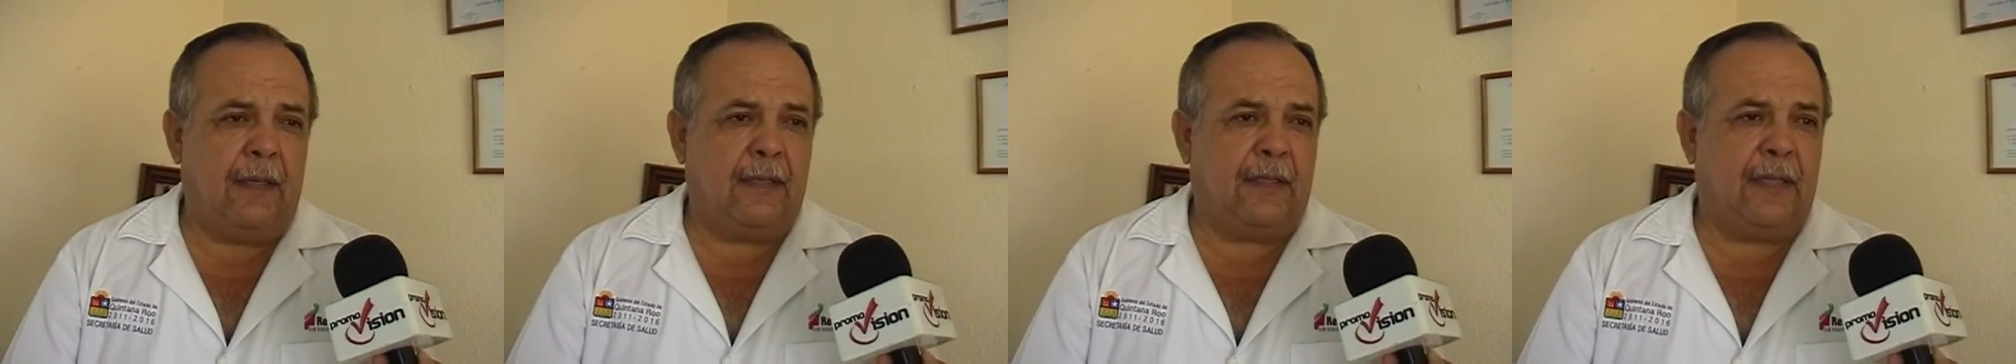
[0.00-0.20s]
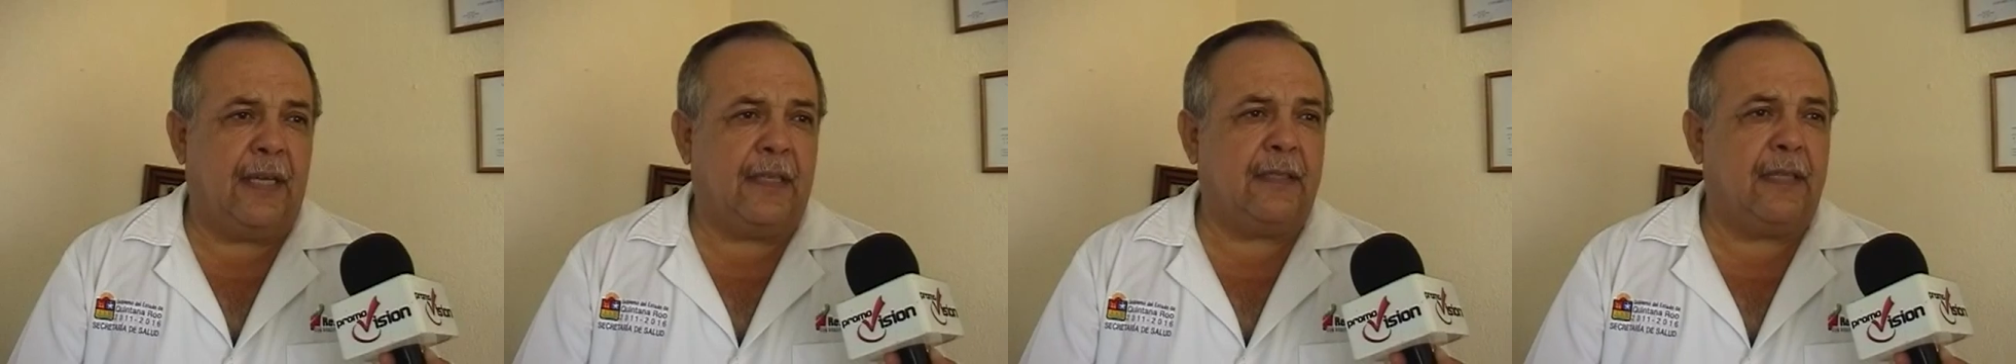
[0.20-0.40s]

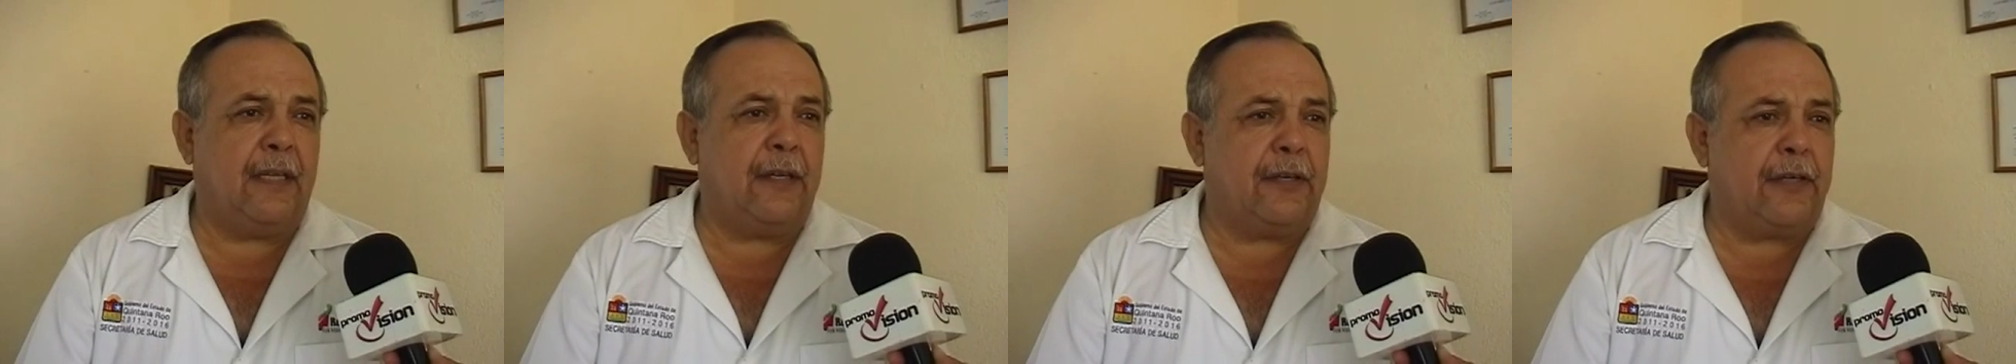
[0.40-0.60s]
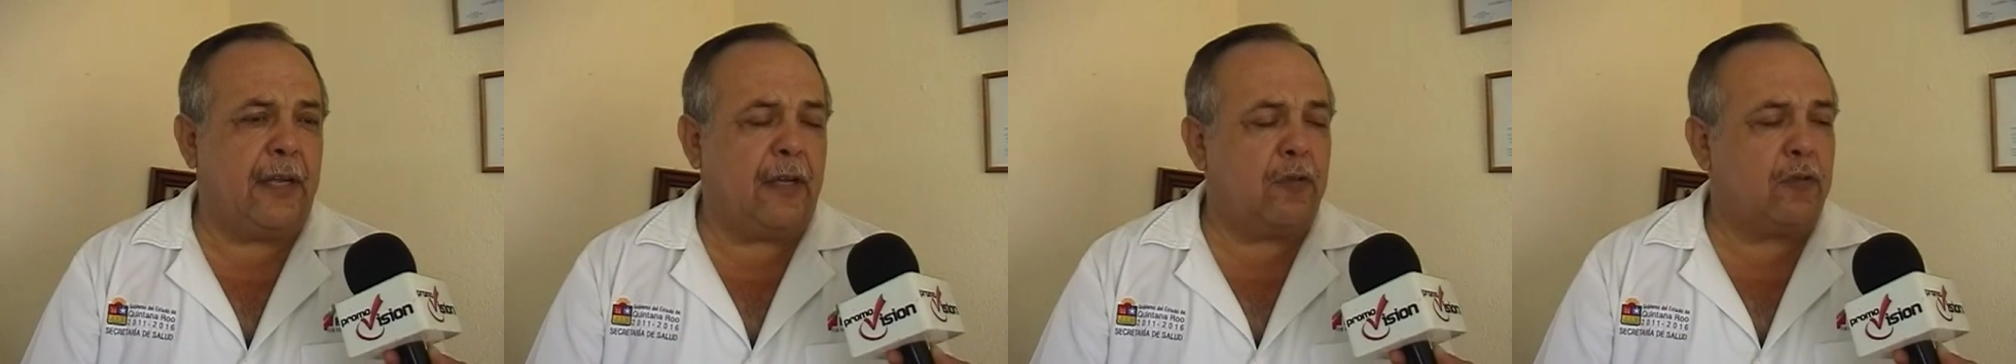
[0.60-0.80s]
si
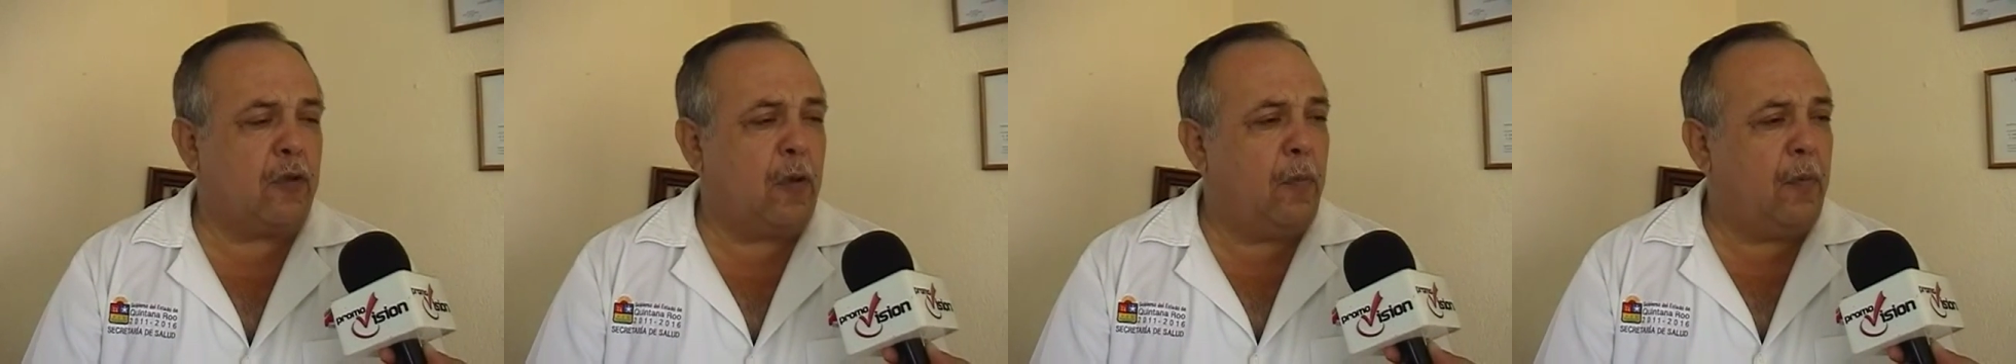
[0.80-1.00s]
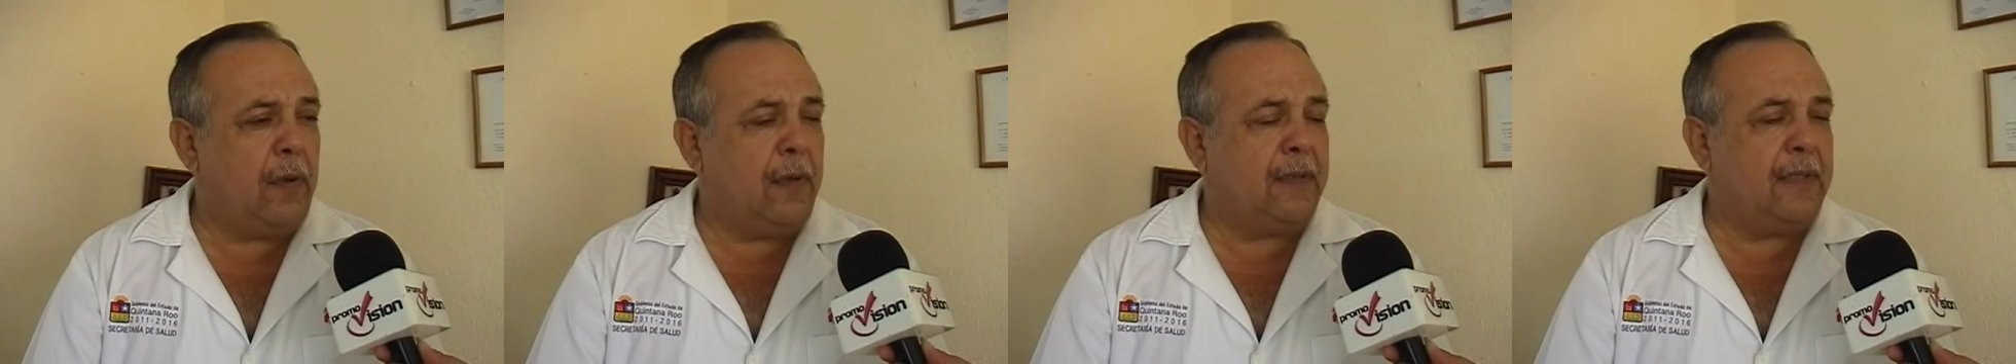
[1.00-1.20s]
existen riesgos
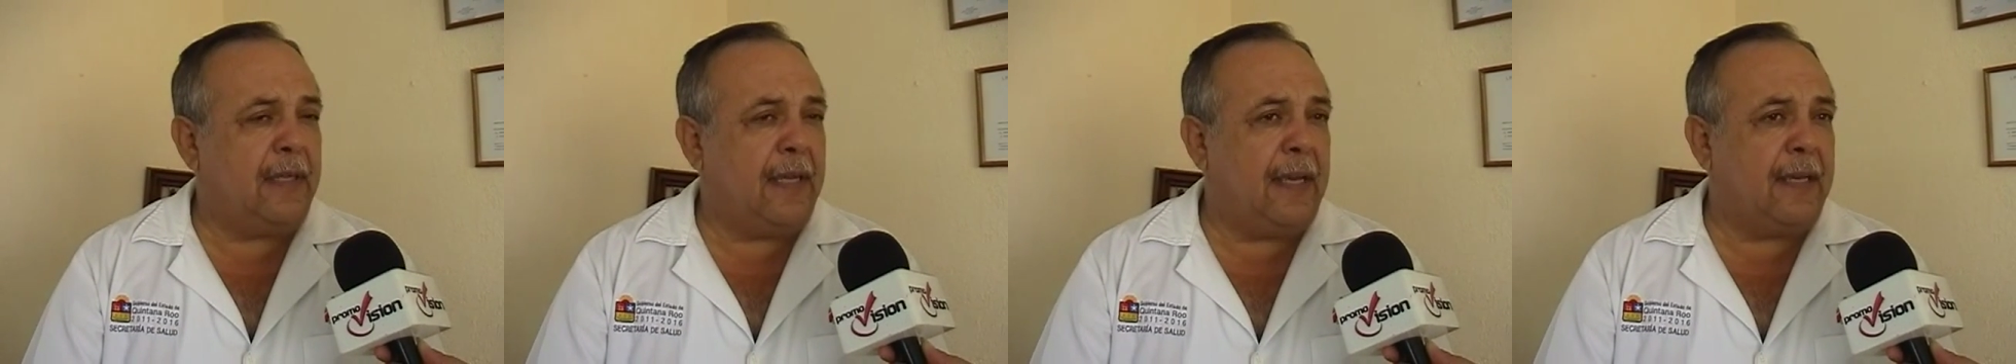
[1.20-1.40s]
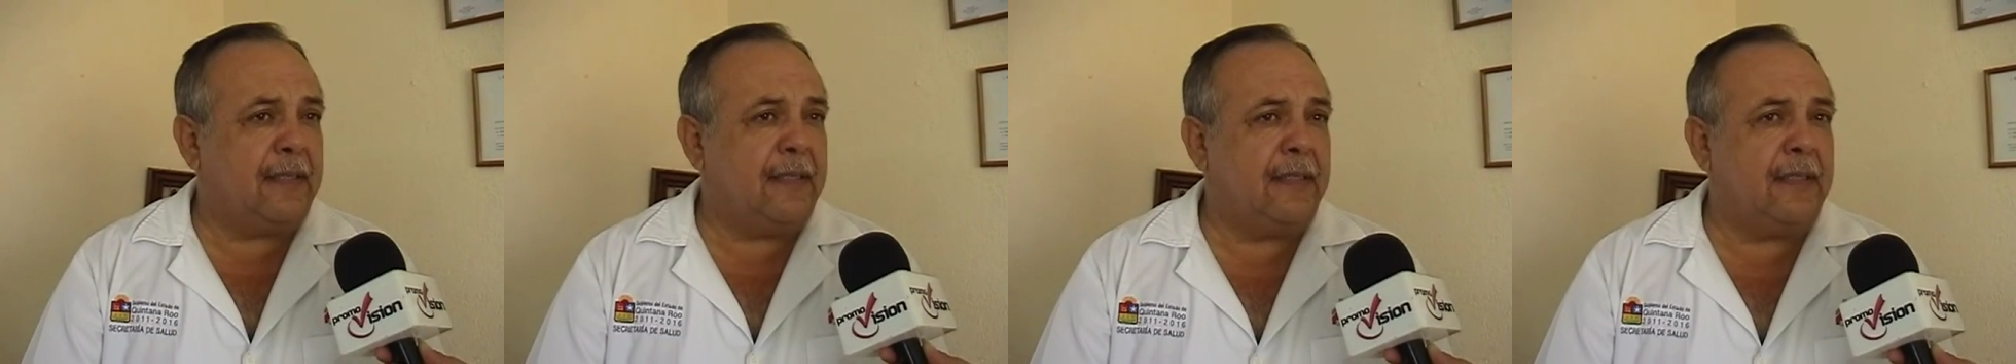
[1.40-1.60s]
como,
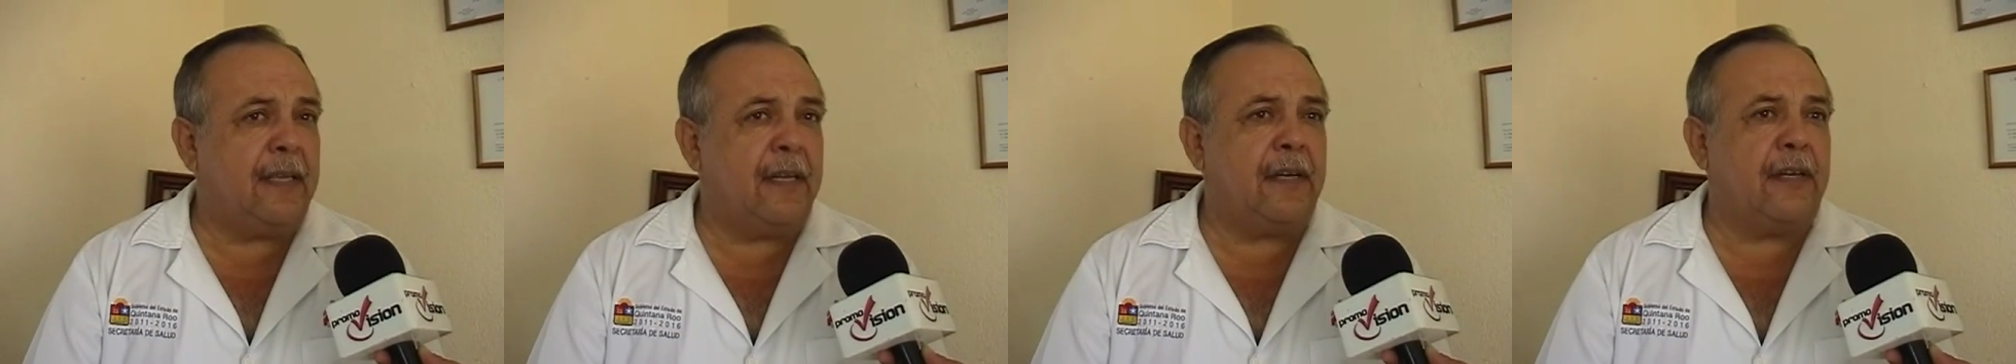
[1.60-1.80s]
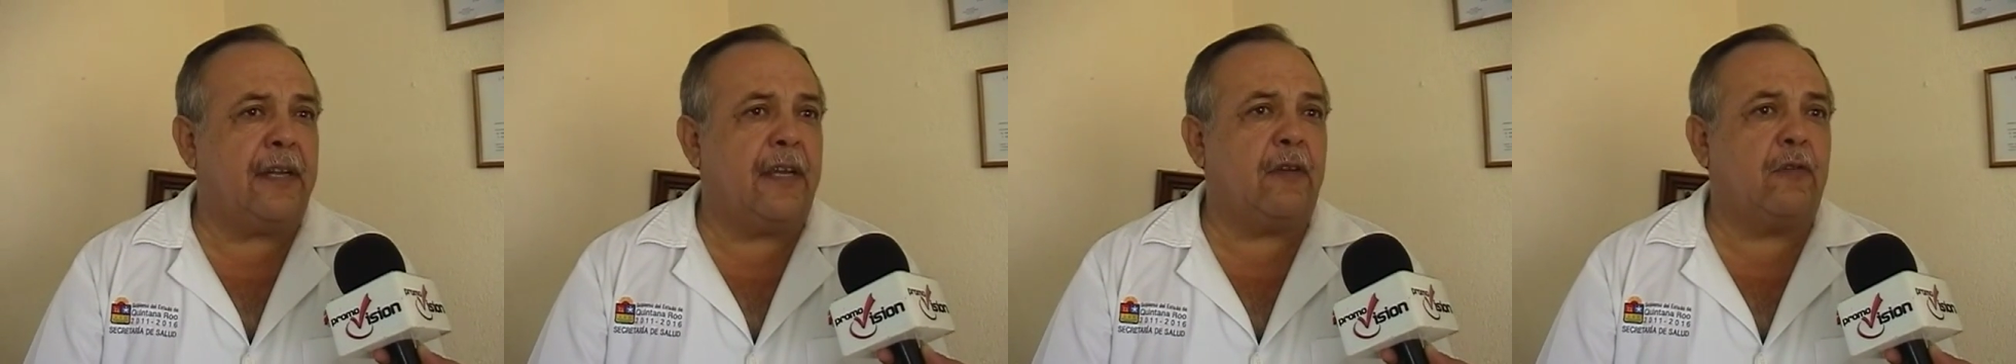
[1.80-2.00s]

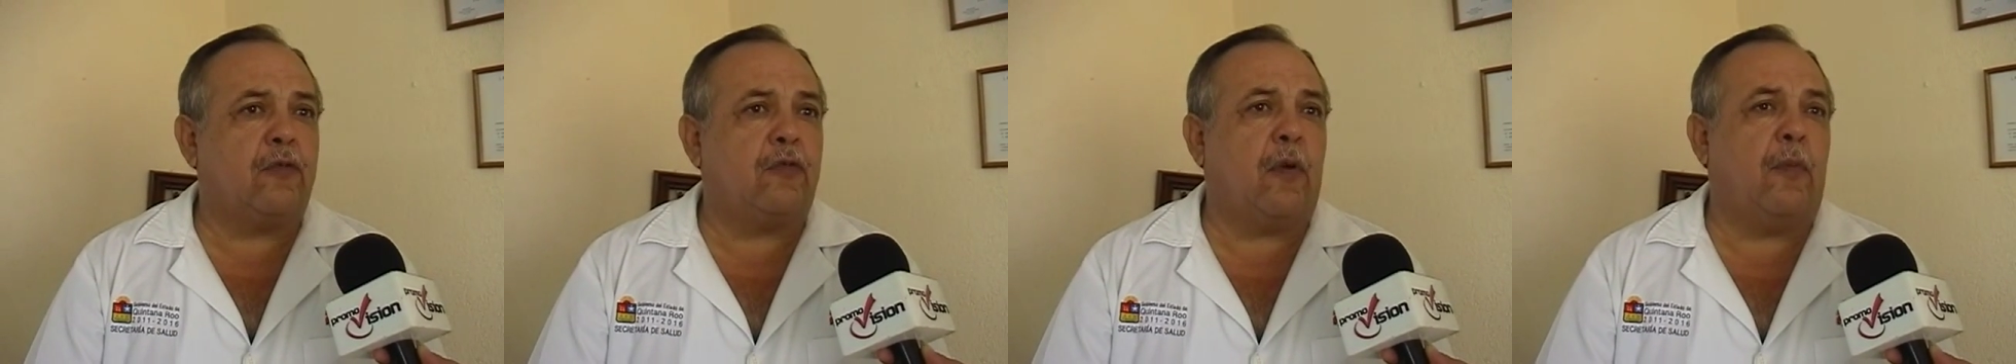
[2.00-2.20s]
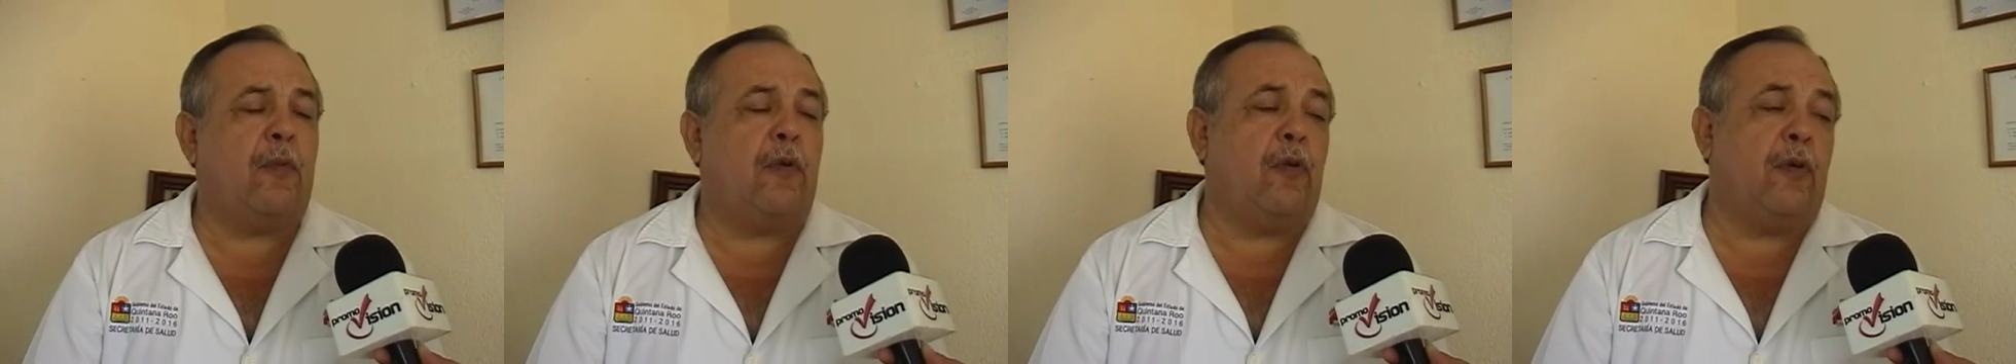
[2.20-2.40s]
existen riesgos
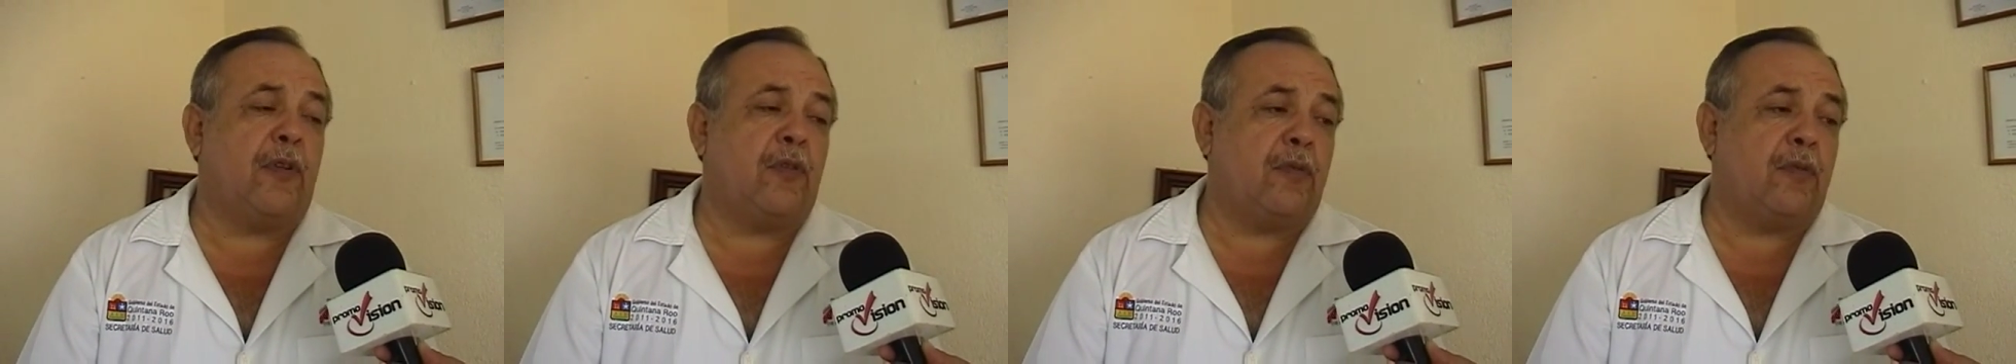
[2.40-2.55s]
como lo